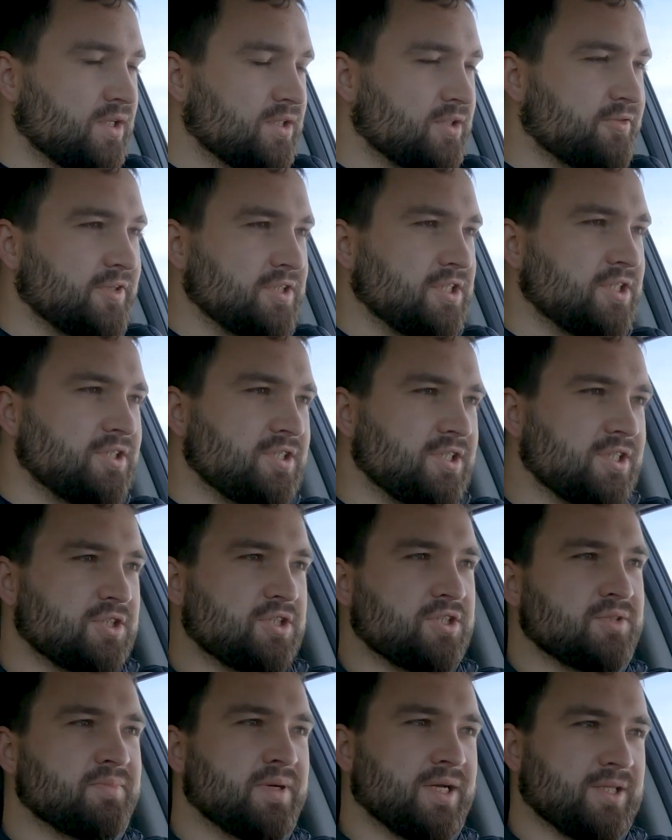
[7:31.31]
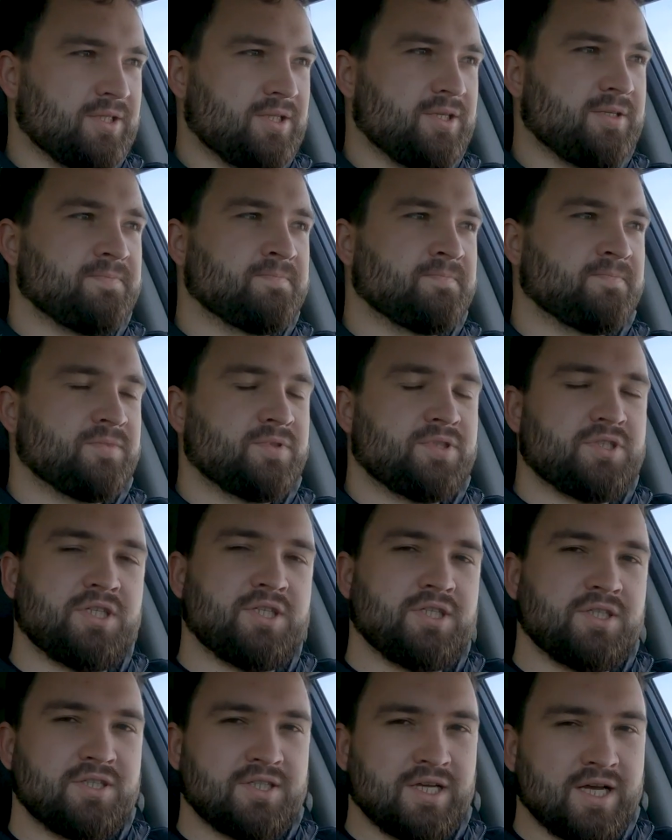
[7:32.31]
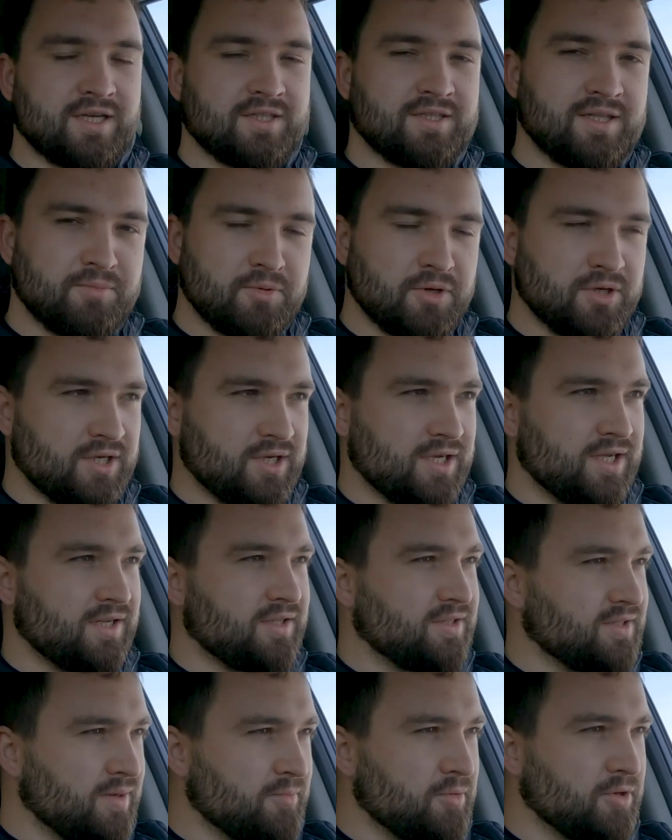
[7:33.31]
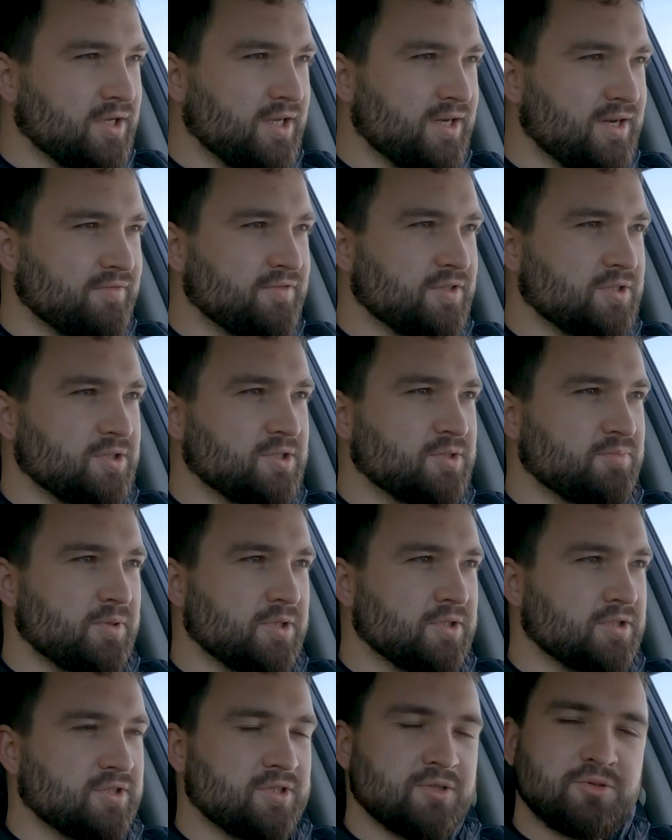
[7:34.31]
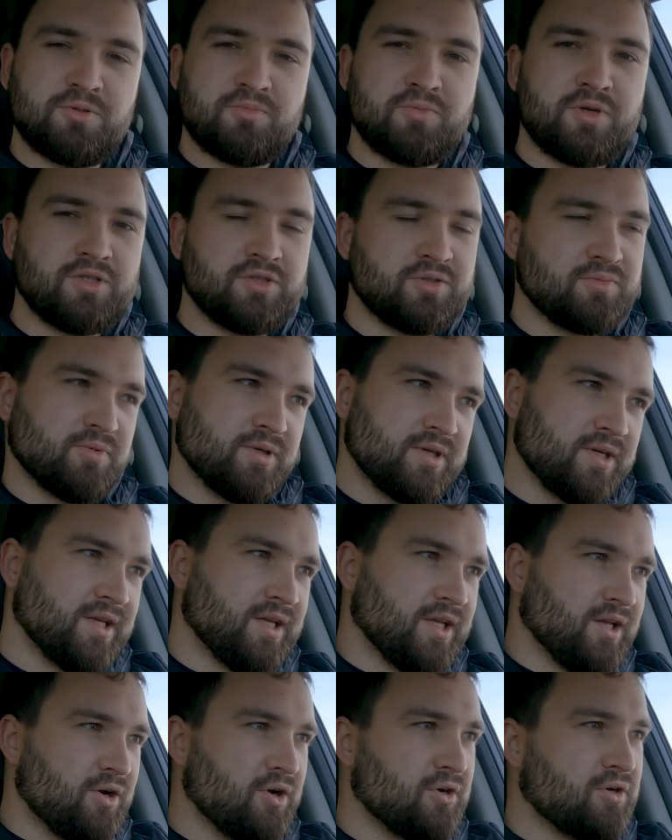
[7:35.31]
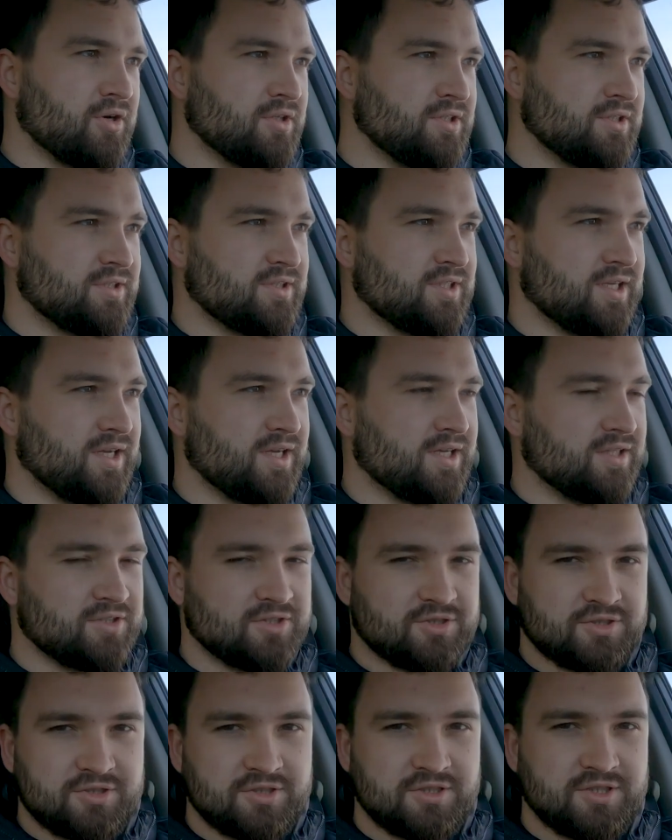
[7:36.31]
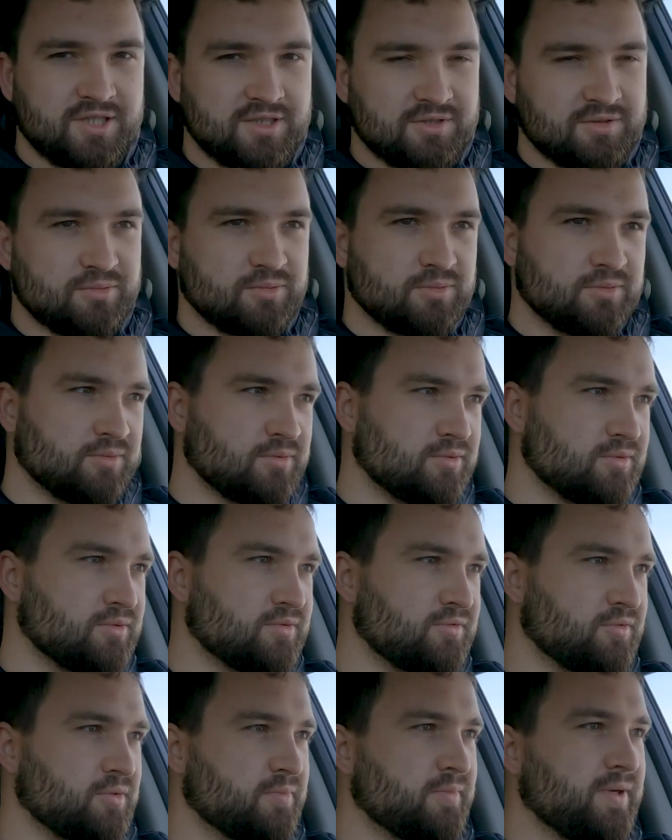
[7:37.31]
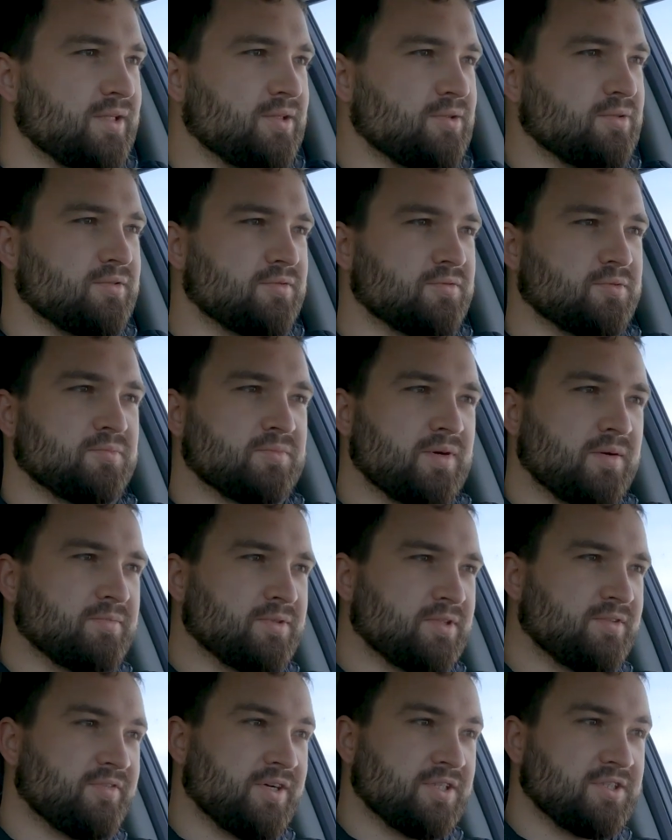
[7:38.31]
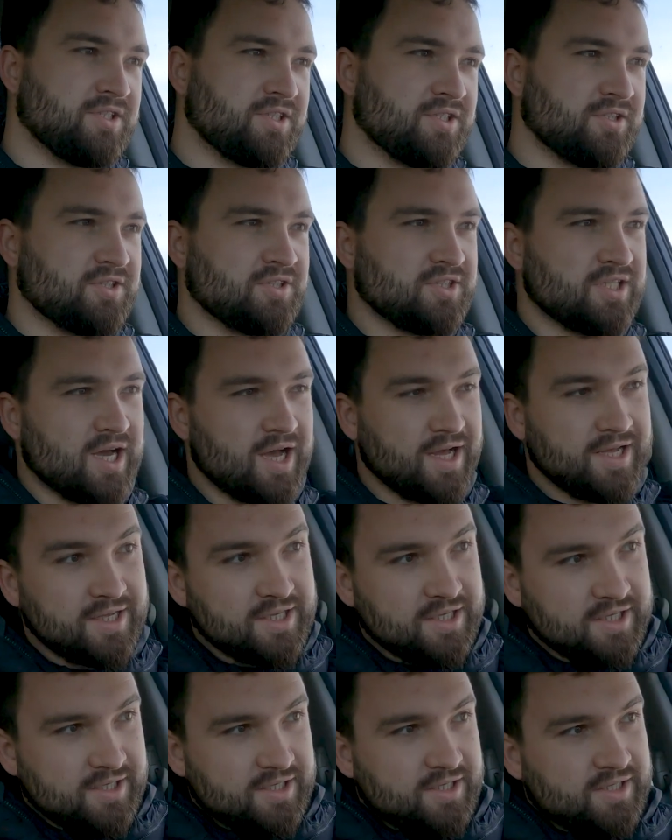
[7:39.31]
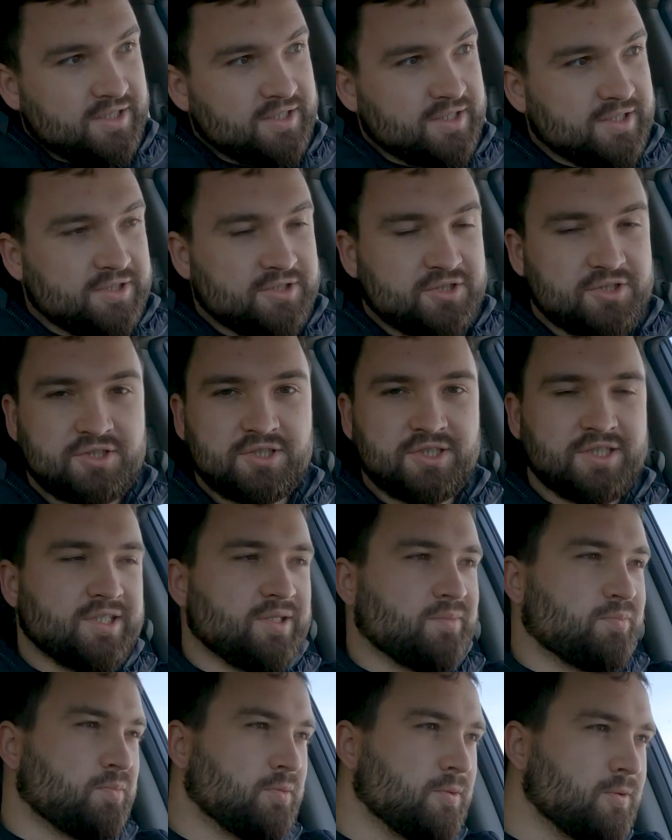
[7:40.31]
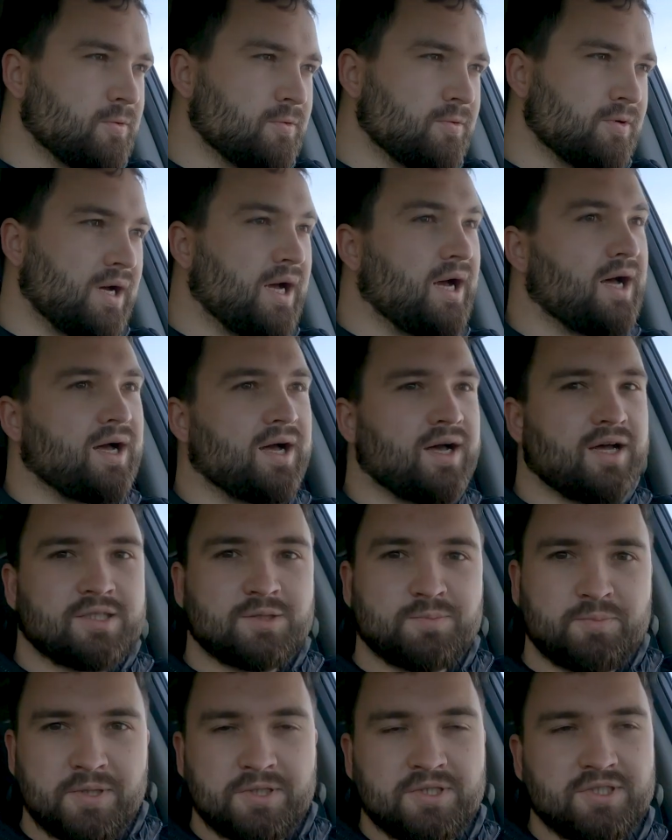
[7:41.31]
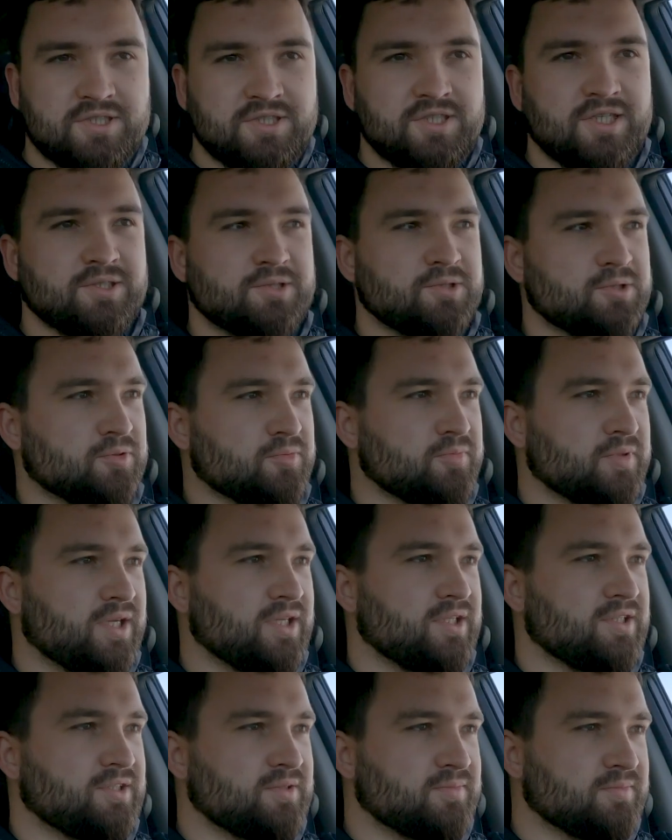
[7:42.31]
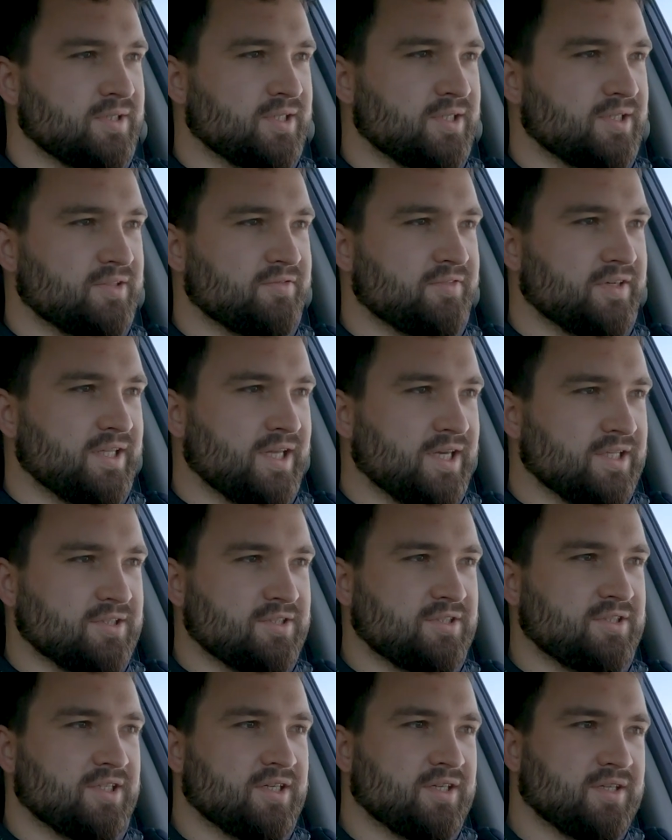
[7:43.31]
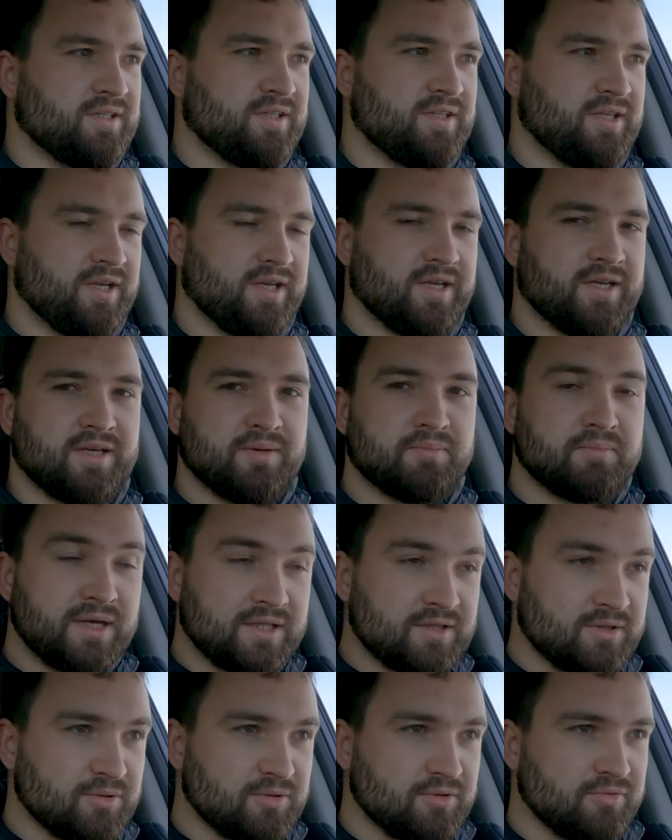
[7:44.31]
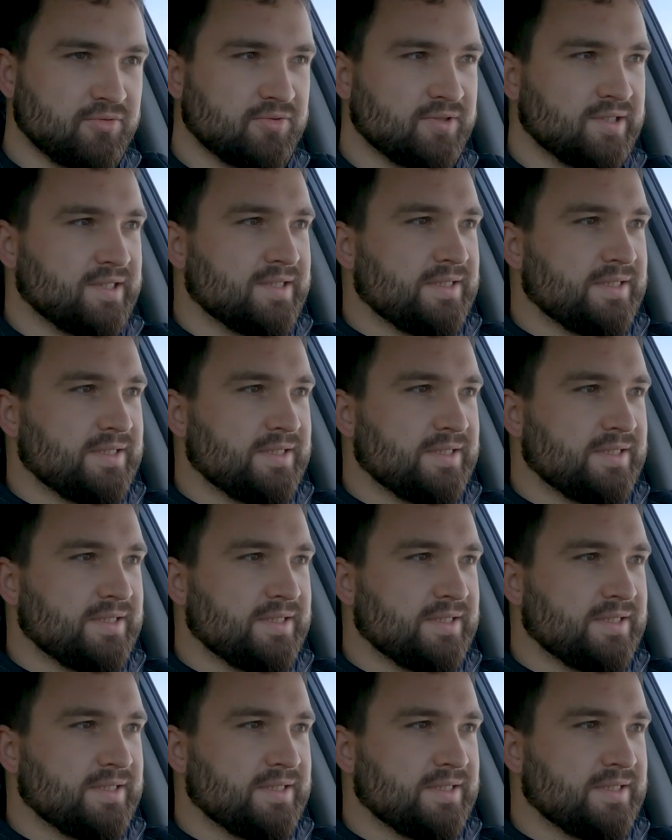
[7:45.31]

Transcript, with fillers: 23 metry. Czyli tak, na mokrej, na mokrej nawierzchni z 50 mieliśmy okolice tych 32 metrów, tu mamy 23,5, a z 50 mieliśmy 12 e, metrów.